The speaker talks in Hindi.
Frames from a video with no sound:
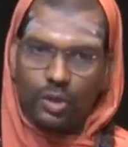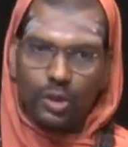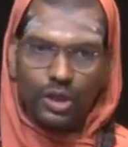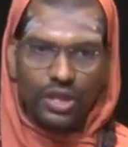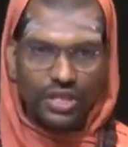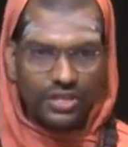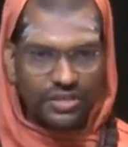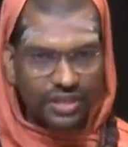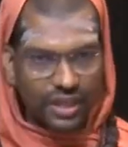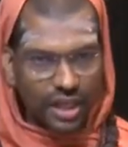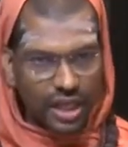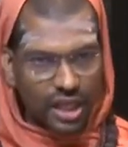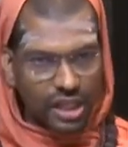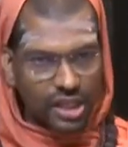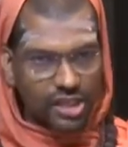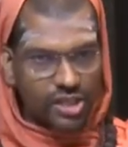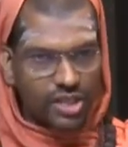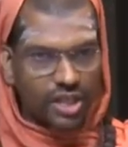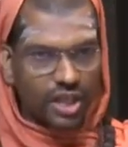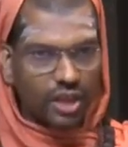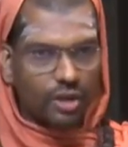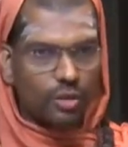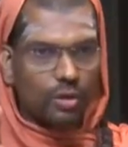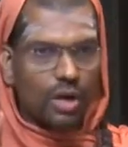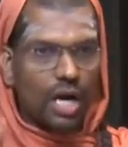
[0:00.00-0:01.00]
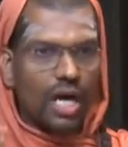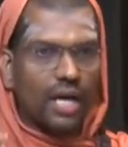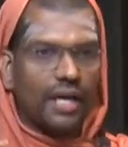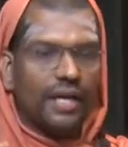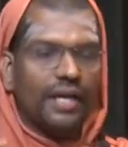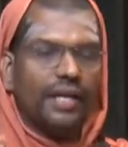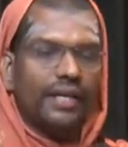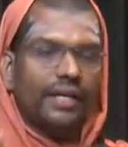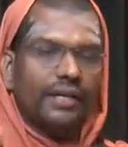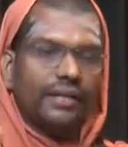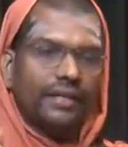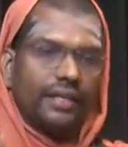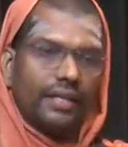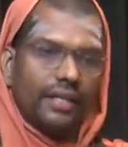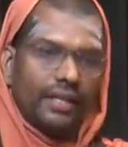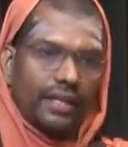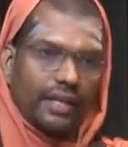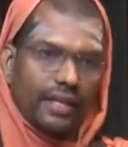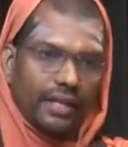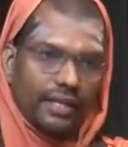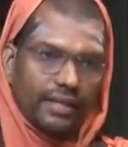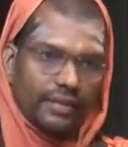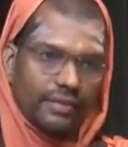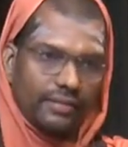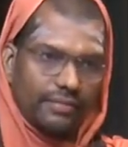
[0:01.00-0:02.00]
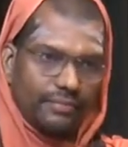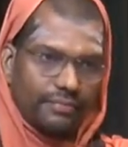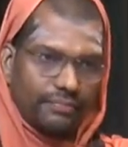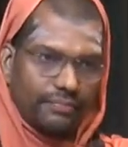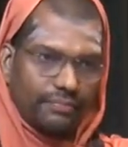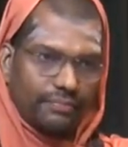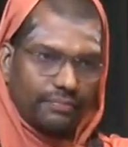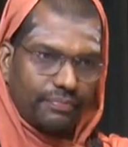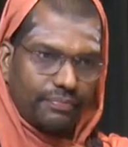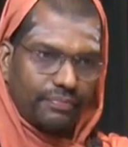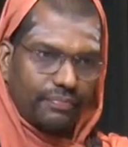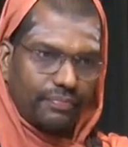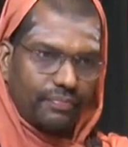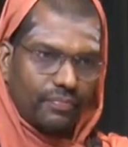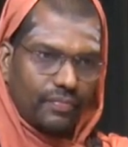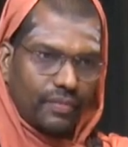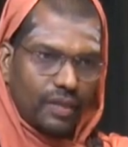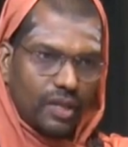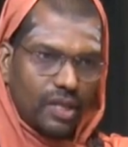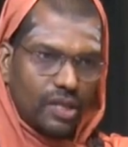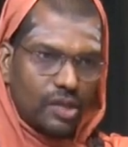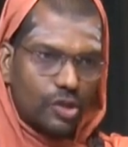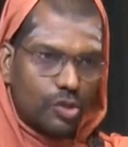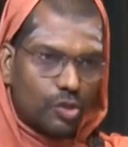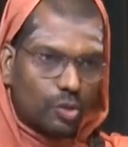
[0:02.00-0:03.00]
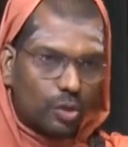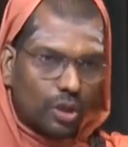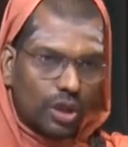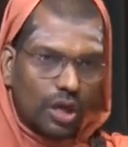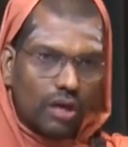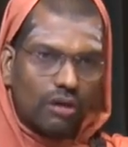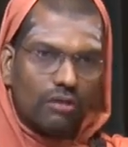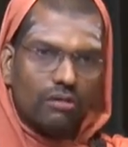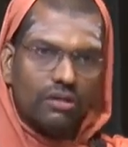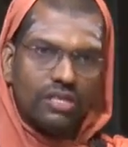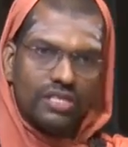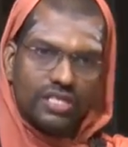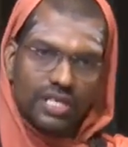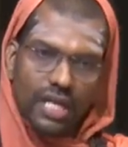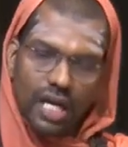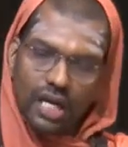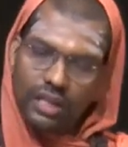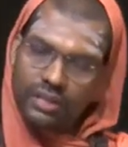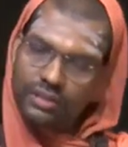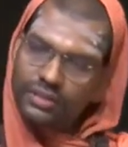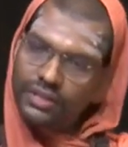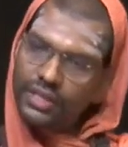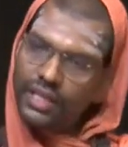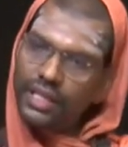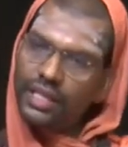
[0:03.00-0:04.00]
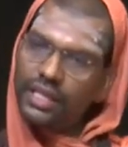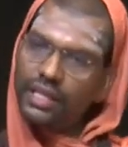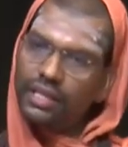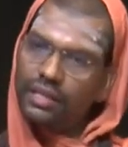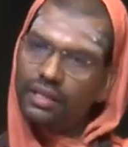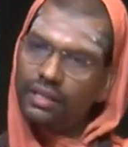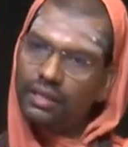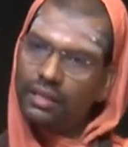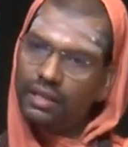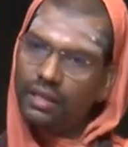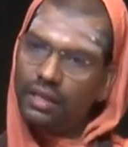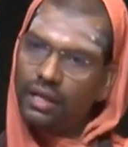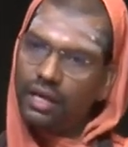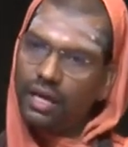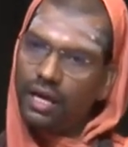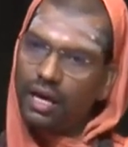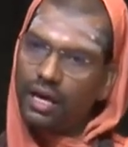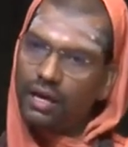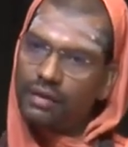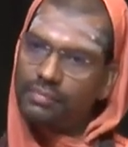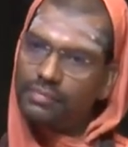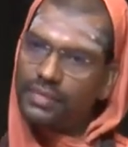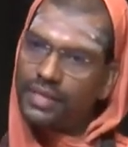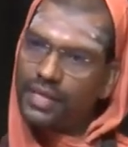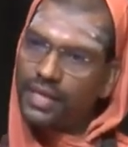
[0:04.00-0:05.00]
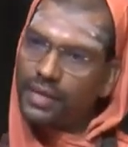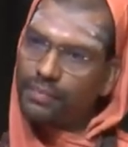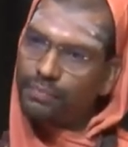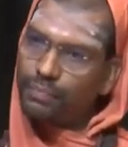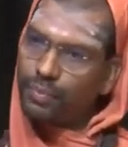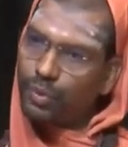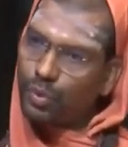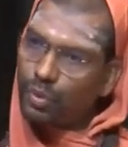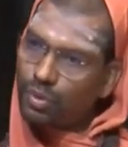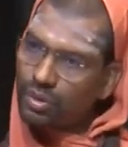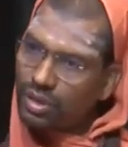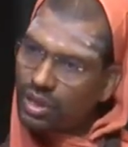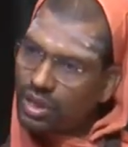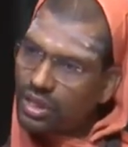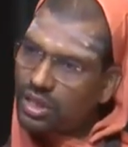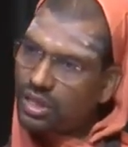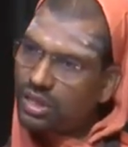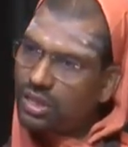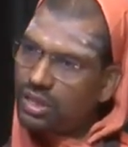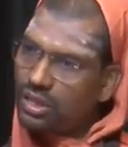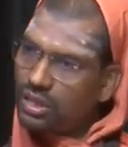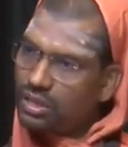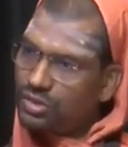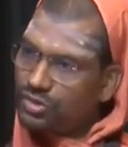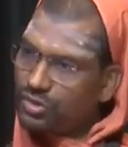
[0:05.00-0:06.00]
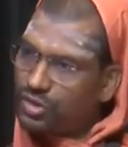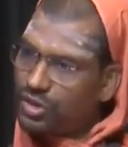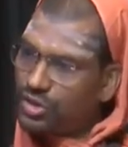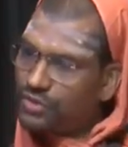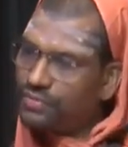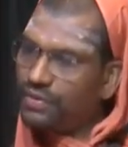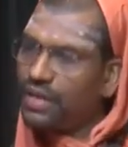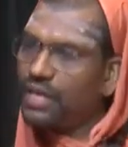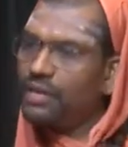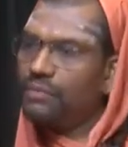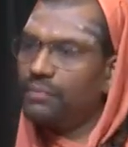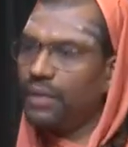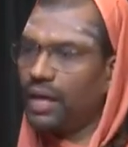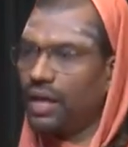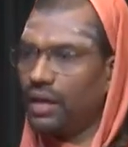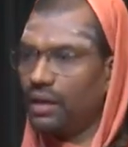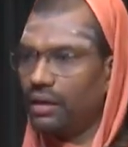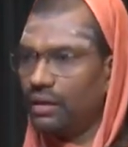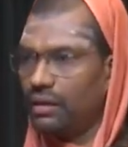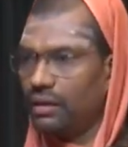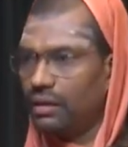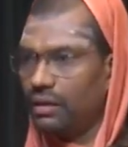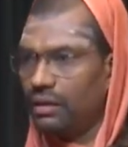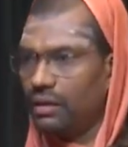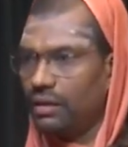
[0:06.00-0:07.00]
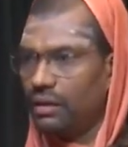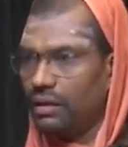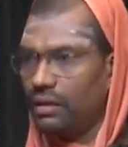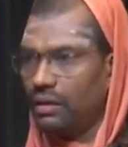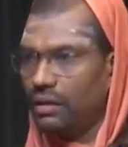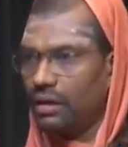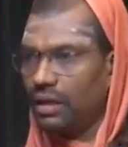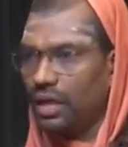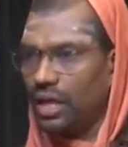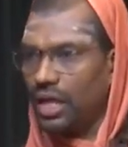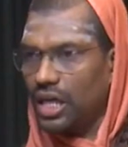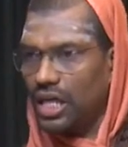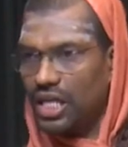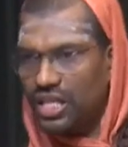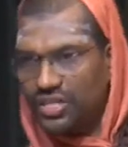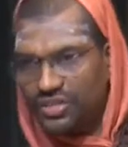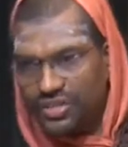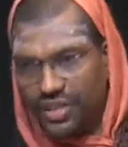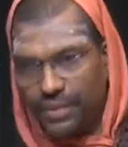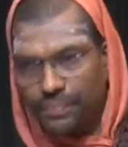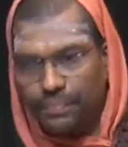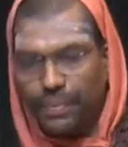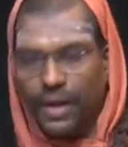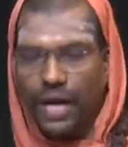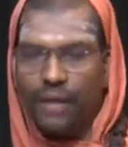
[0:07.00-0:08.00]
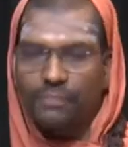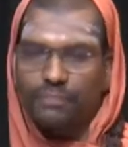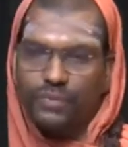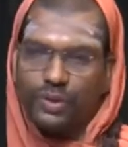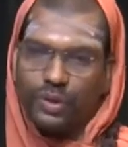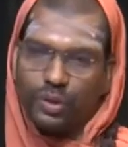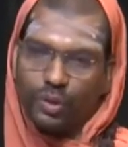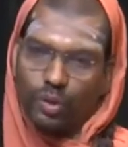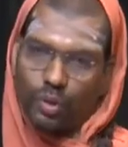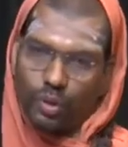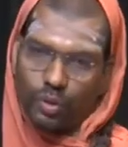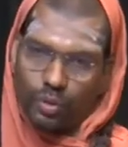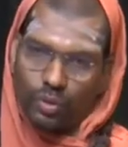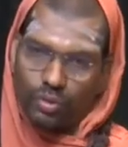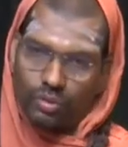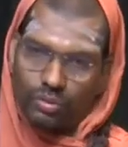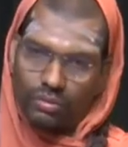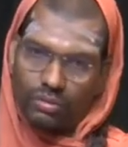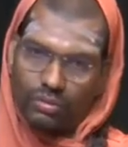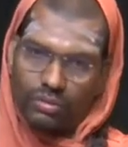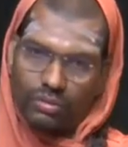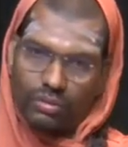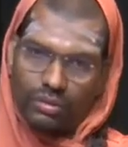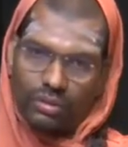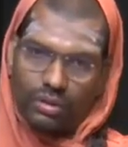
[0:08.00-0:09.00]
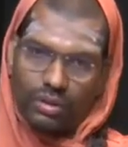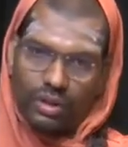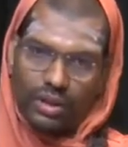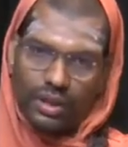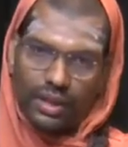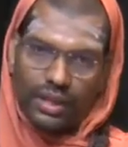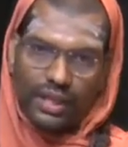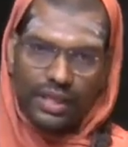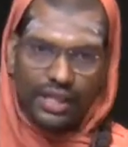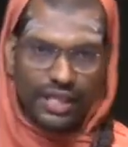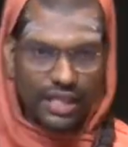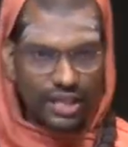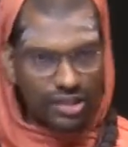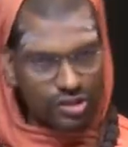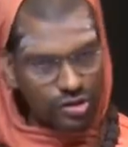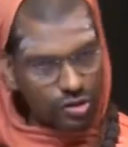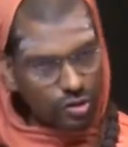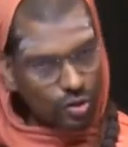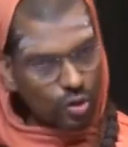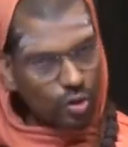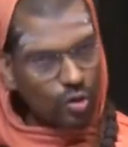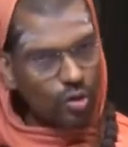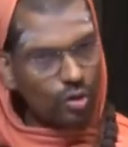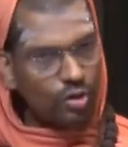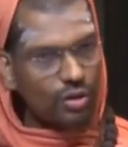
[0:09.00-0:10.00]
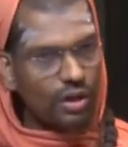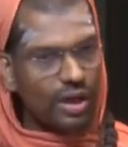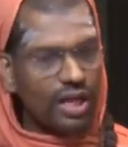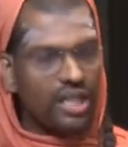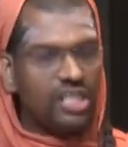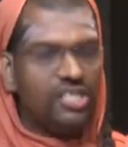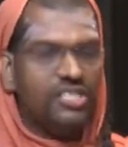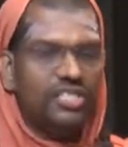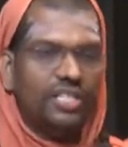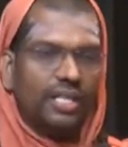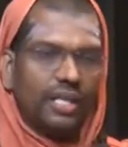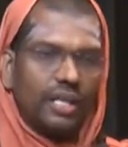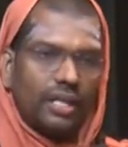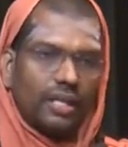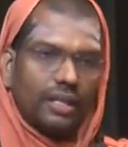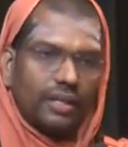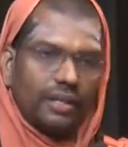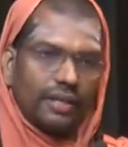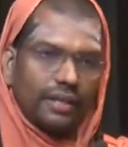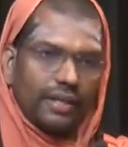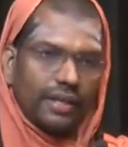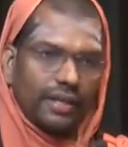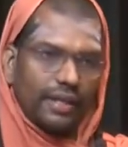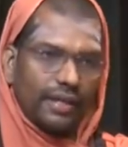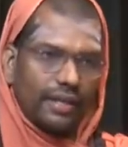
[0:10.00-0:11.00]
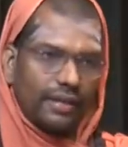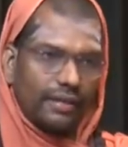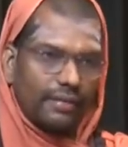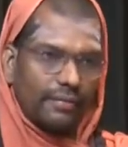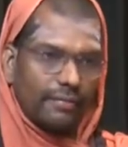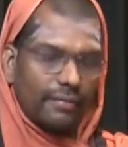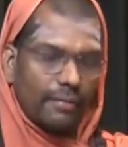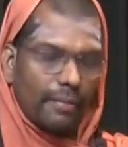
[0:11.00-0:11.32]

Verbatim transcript: तो इस लक्ष्य को आगे रख करके सुख और शांति हमारे पूर्ण जीवन में कैसे प्राप्त हो इसको लक्ष्य रख करके